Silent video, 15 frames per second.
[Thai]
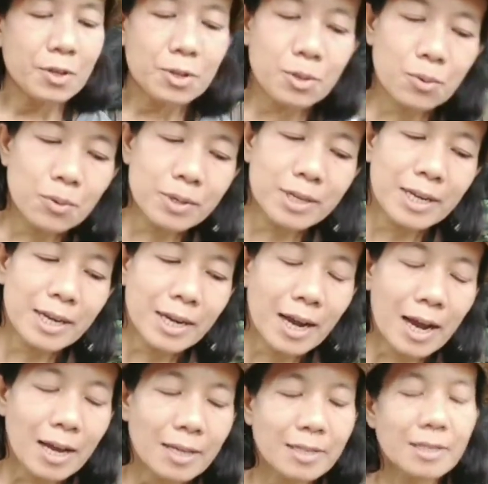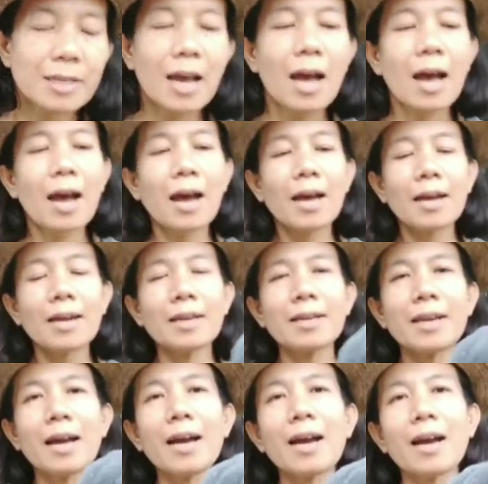สูตรในการใช้
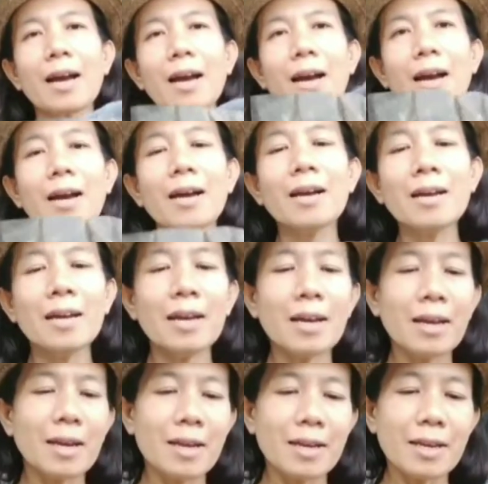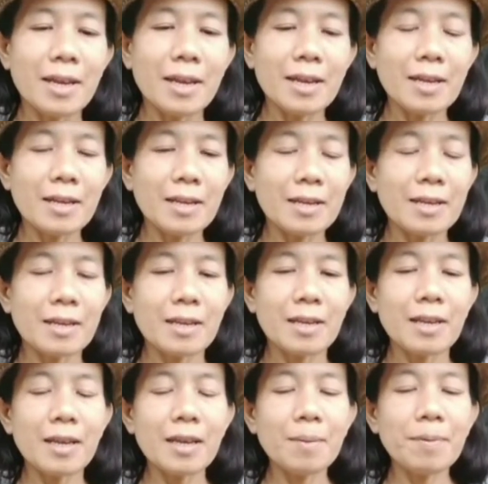นะคะ ดิน
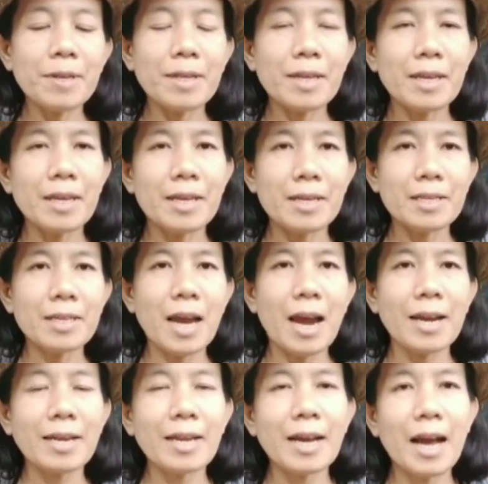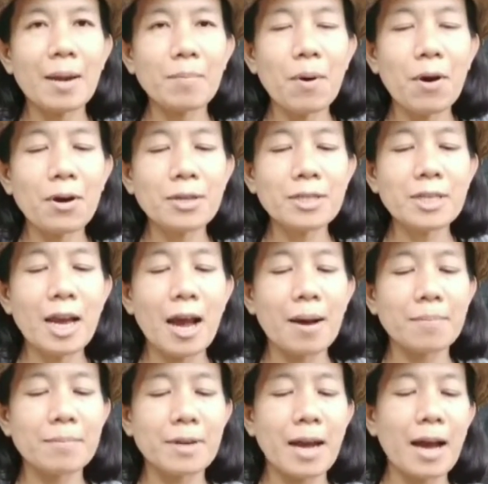ที่พี่ตีใช้ในการเพาะ
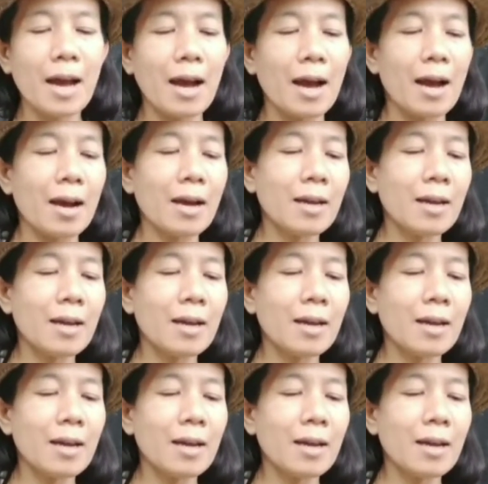ชำนะคะ